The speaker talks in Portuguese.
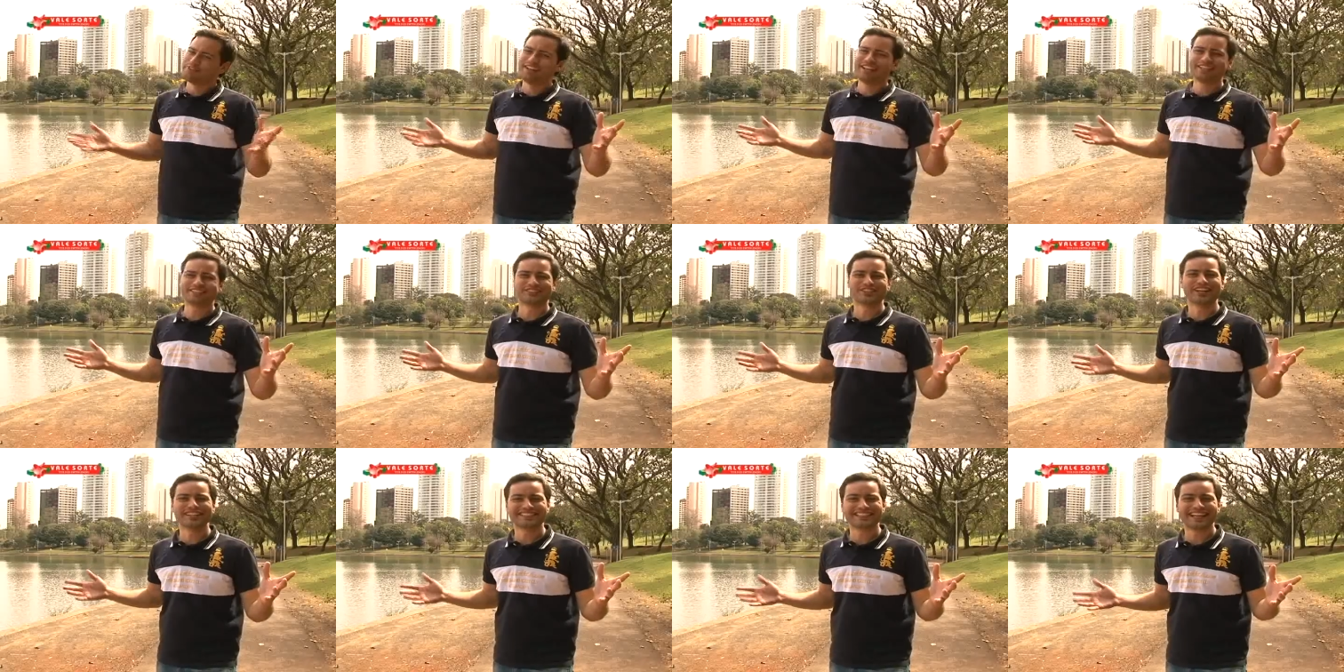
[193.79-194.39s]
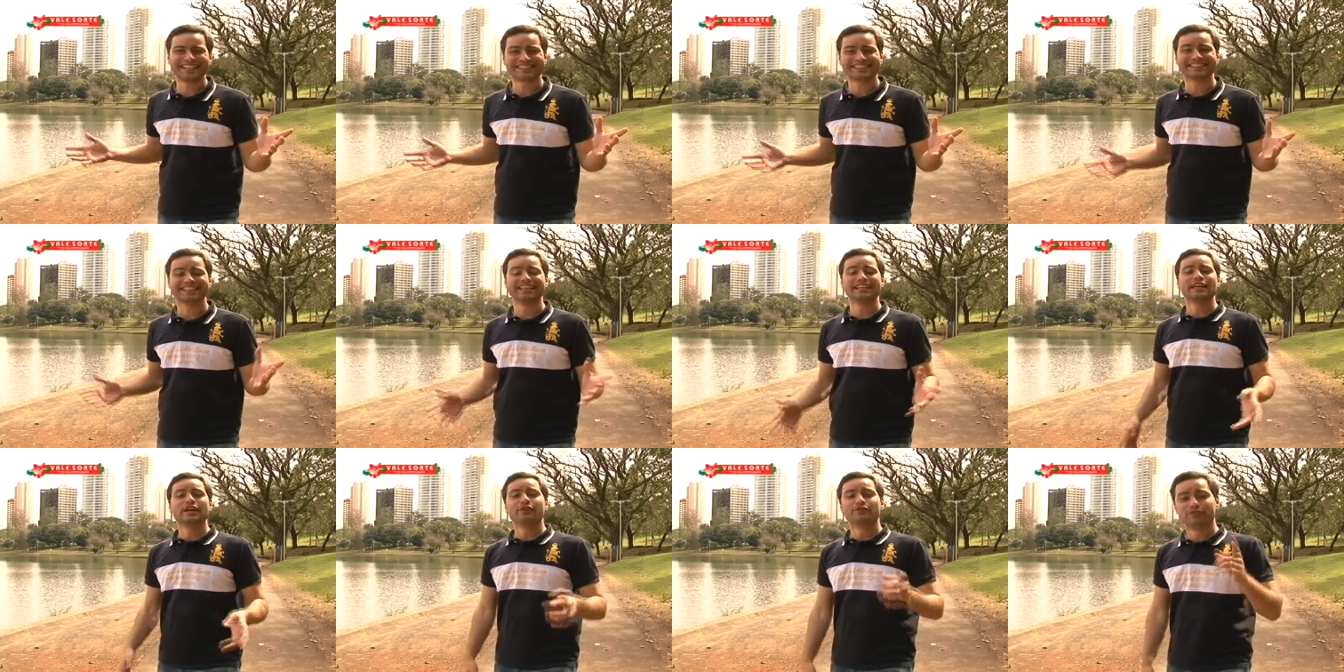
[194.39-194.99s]
Vale Sorte é
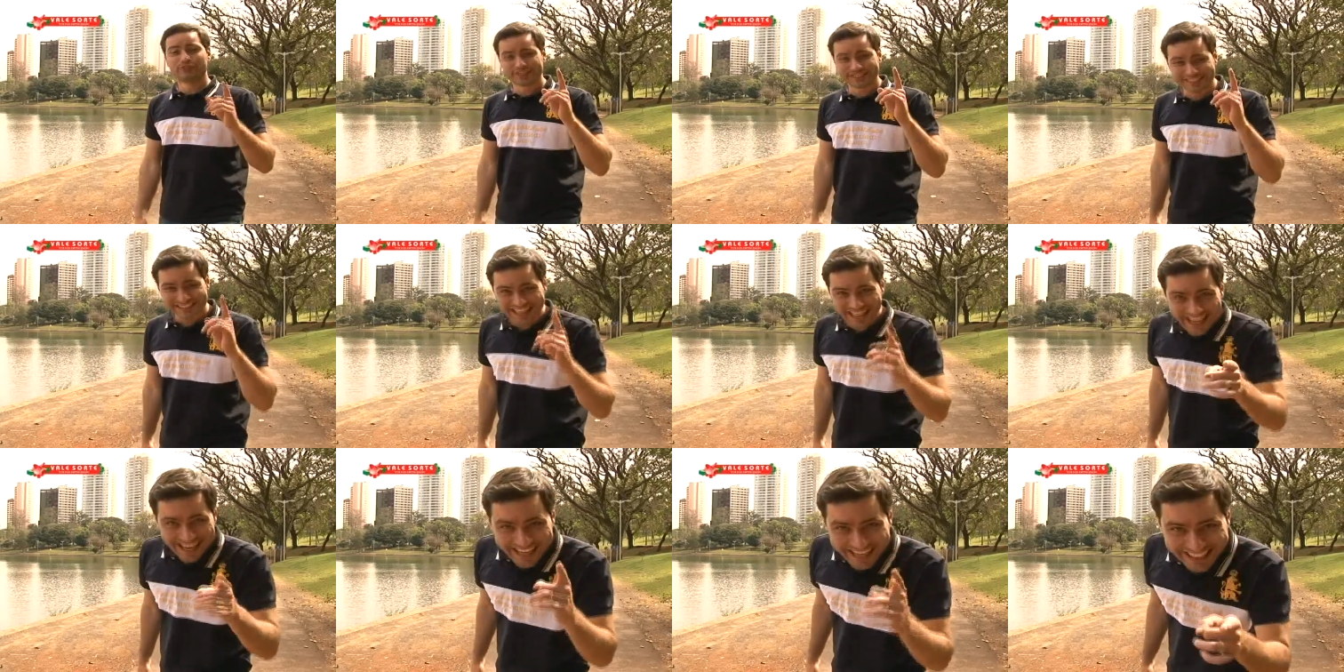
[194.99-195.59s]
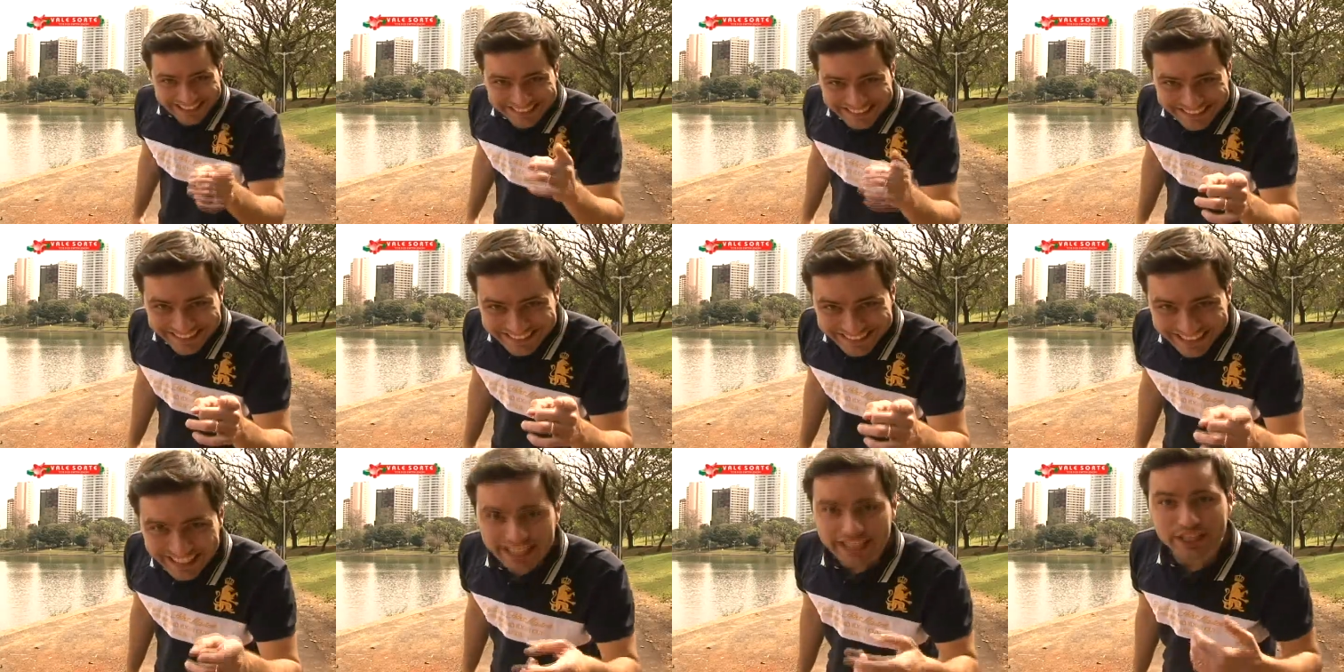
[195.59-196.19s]
assim, você
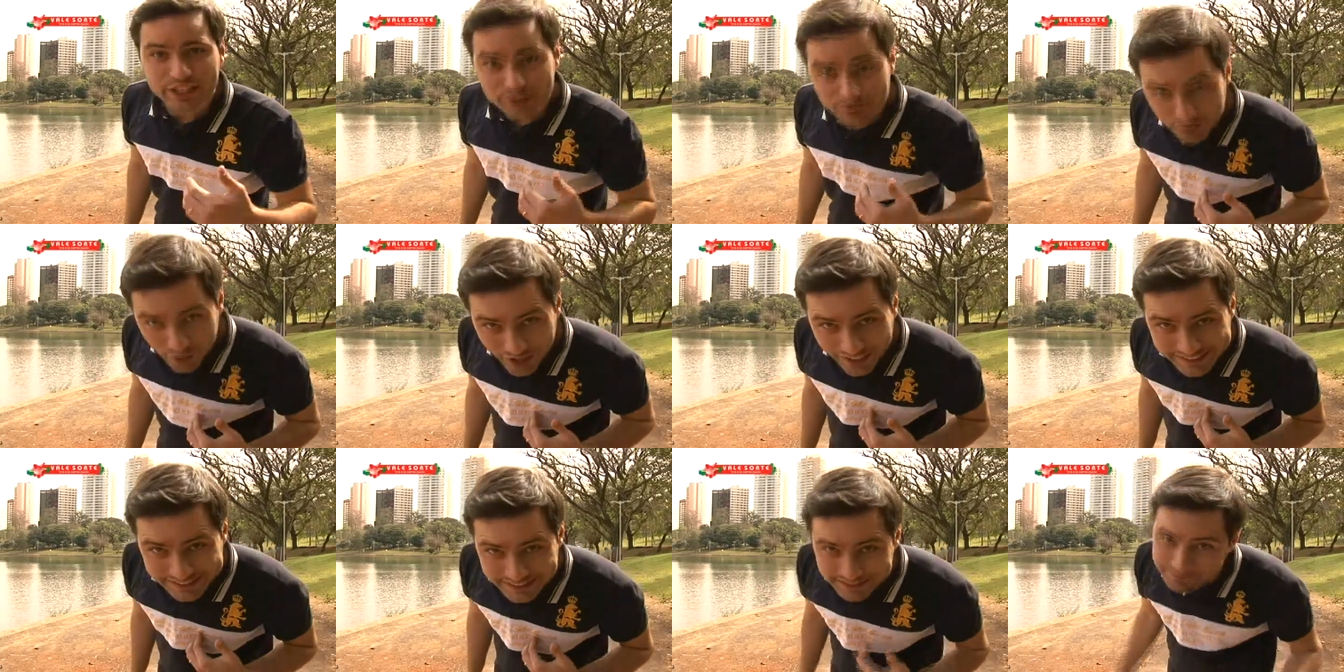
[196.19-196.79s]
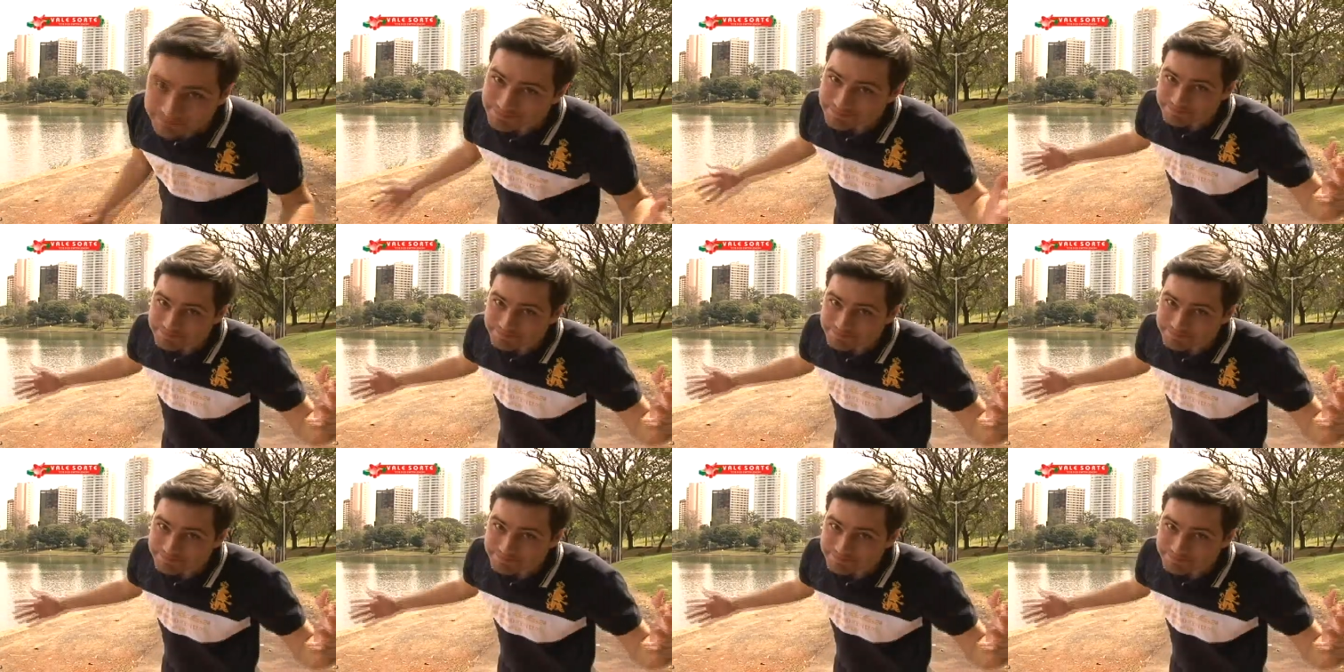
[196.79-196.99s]
acredita e nós